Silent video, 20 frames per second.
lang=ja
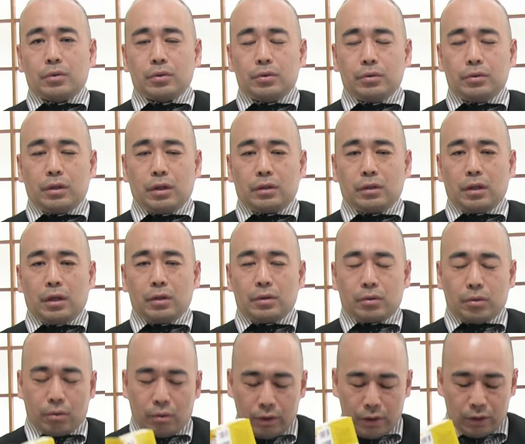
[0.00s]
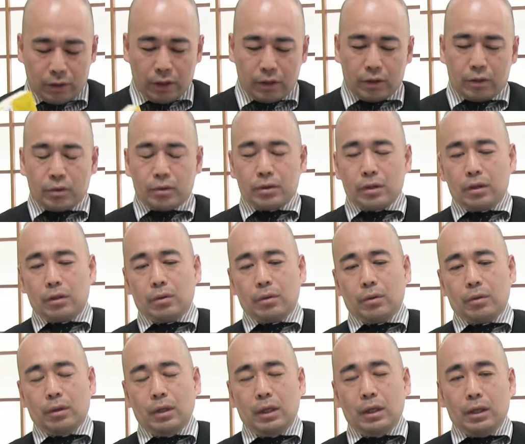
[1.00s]
するんだったら、そこに言及しない
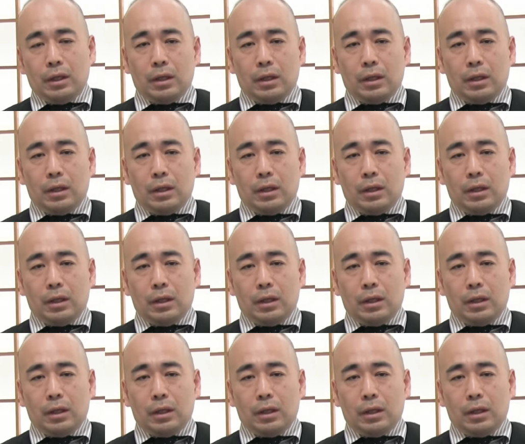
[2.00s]
と、